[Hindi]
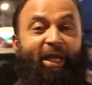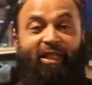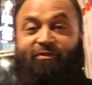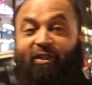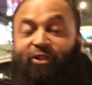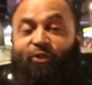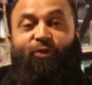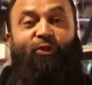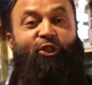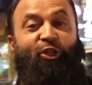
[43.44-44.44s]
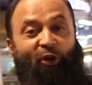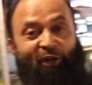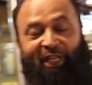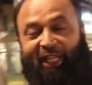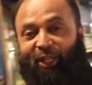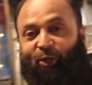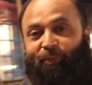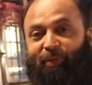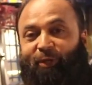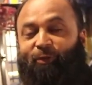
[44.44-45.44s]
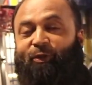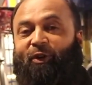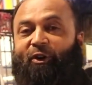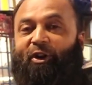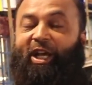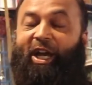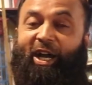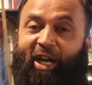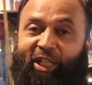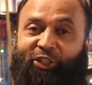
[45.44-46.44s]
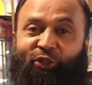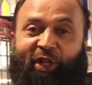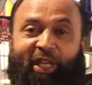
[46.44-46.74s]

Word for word: मैं इस वक्त जो हूँ डोंगरी के ऊपर हूँ और आज जो